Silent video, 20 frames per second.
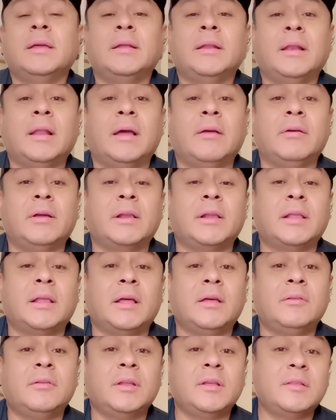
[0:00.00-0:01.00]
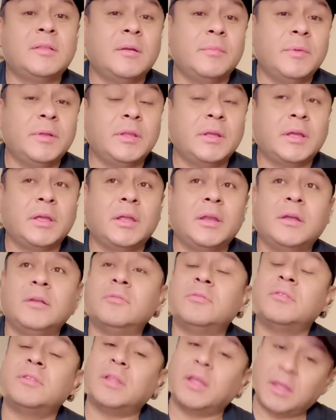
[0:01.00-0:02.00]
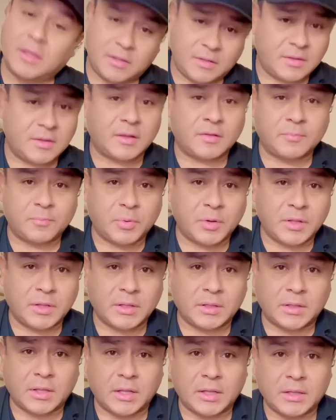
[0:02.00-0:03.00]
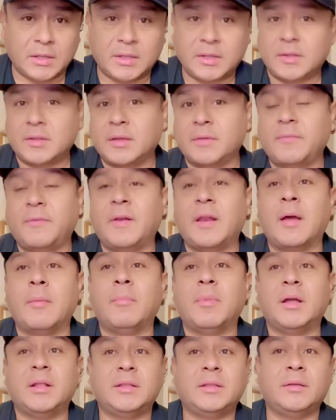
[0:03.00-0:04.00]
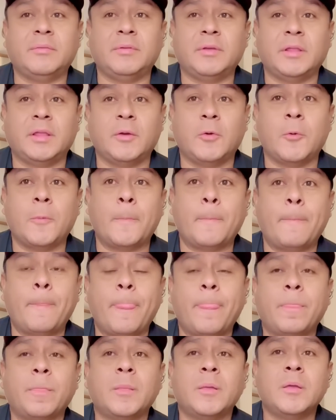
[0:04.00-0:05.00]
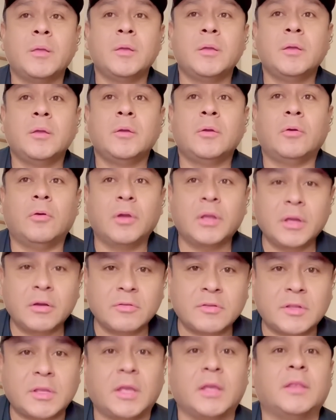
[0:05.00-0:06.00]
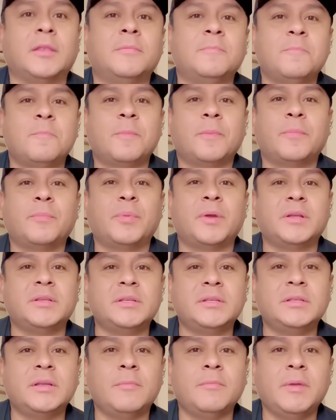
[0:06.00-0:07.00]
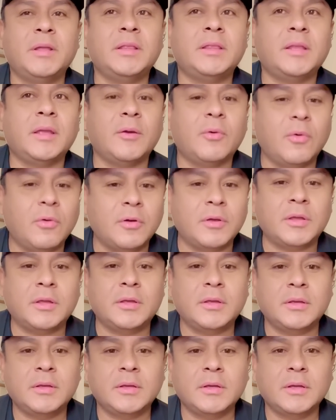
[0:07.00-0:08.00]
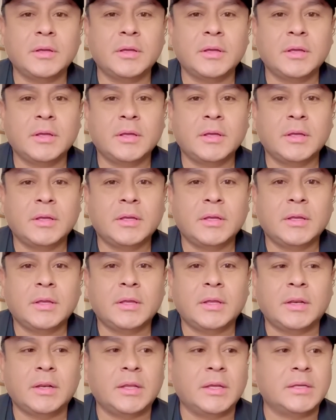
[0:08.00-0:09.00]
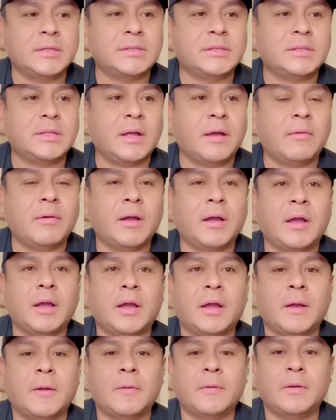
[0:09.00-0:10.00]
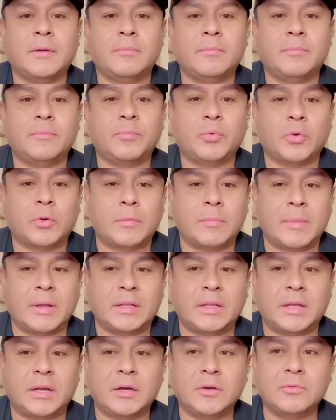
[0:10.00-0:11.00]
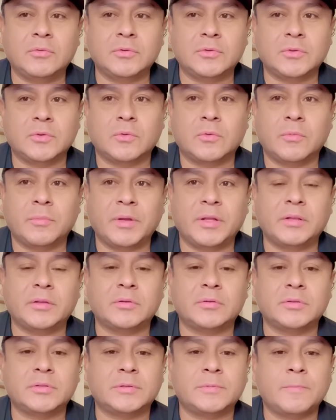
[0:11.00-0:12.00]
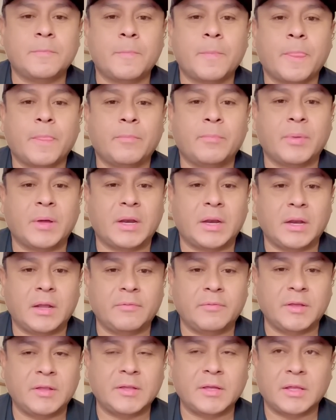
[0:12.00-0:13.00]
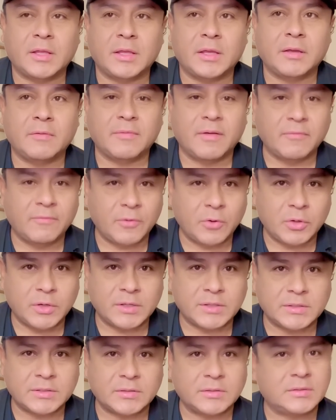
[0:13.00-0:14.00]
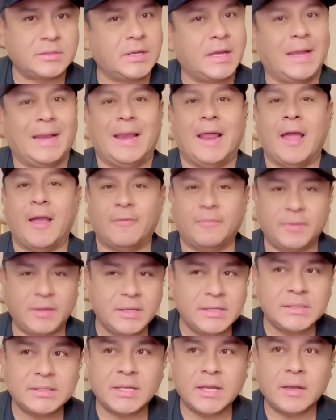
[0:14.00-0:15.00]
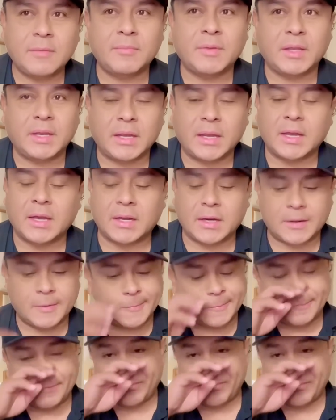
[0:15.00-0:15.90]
La verdad, honestamente, ¿qué harían ustedes después de, de ese flamante video? Oiga usted, precisamente hoy le estaba por mandar algunos documentos para la visa de Iván Flores, o sea, la visa americana.